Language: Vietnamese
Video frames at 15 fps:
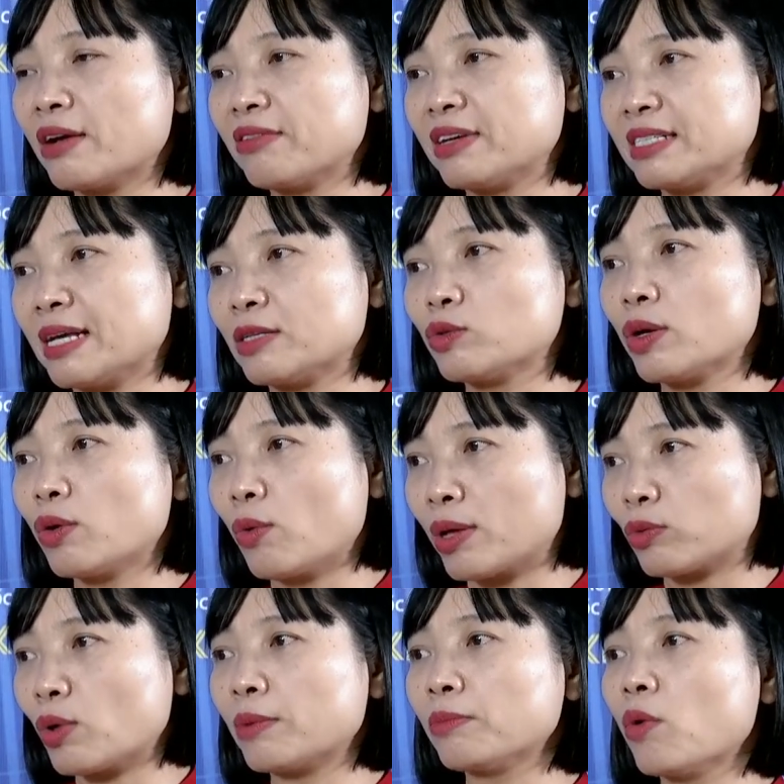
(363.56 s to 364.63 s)
ta phải rà soát
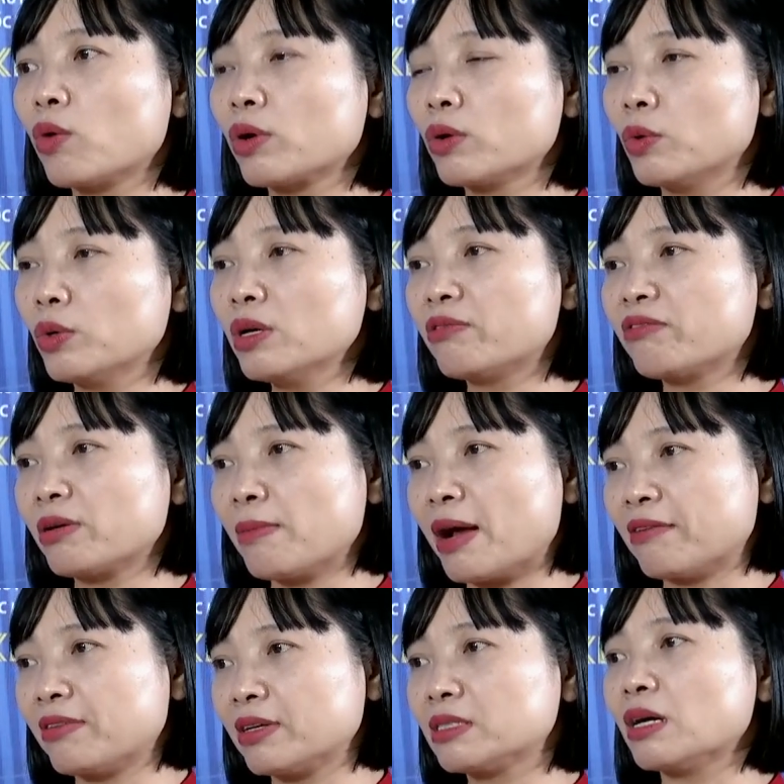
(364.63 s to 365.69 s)
hoàn toàn bộ cái khối lượng văn
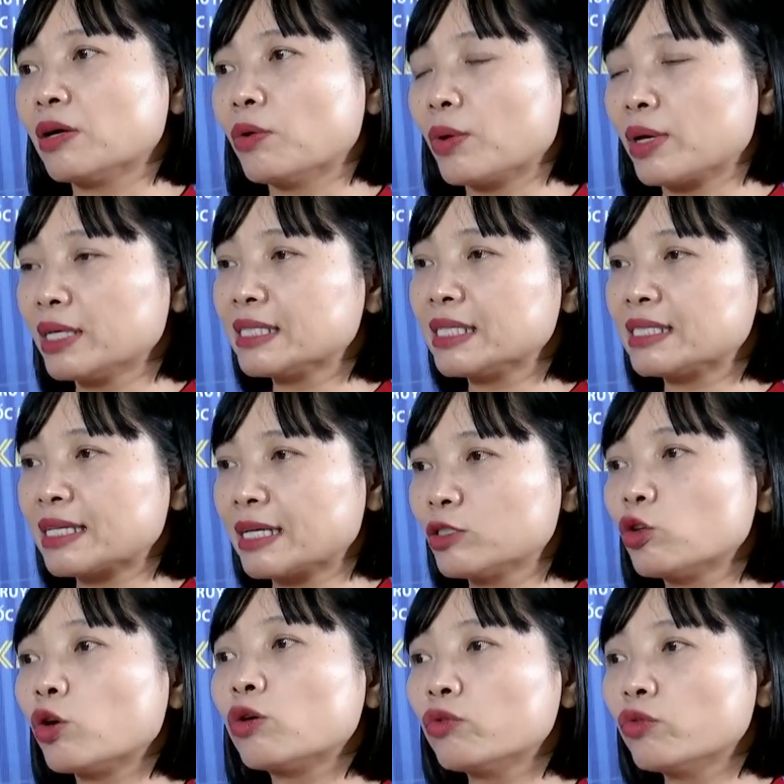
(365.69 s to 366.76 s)
bản và sửa đổi các chính sách
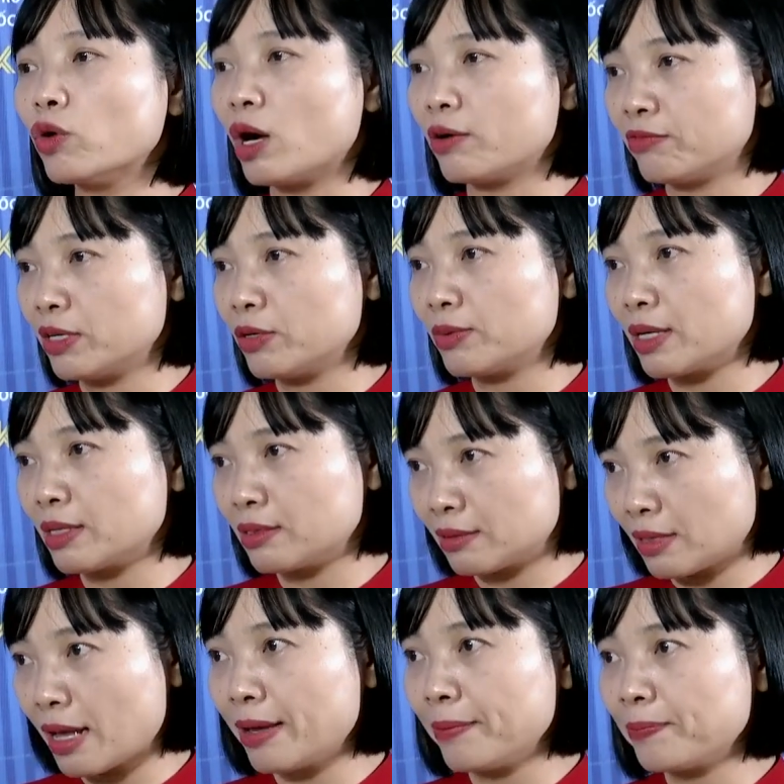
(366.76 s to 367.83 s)
cho nó phù hợp với điều kiện
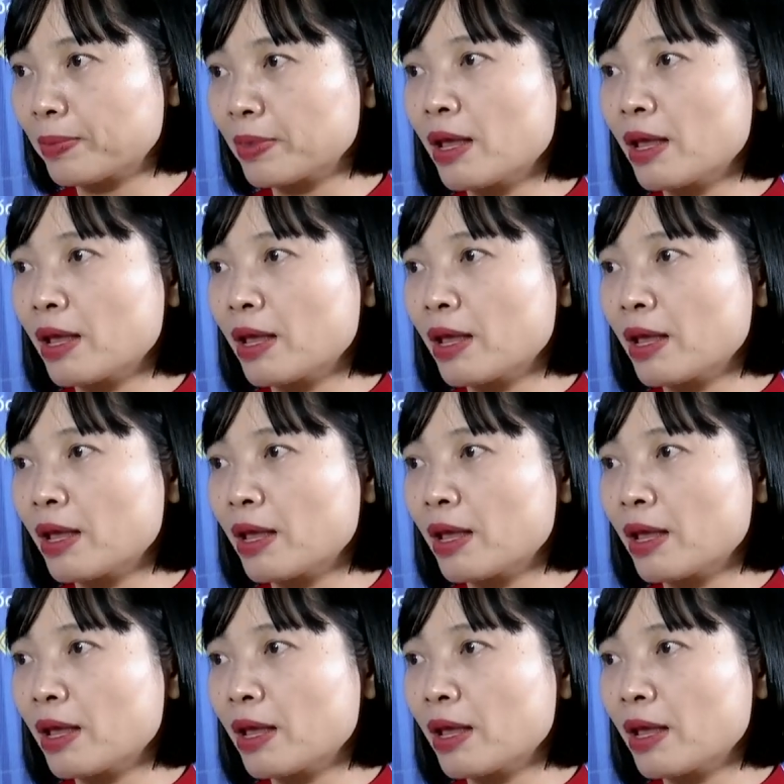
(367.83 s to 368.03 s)
thực tế.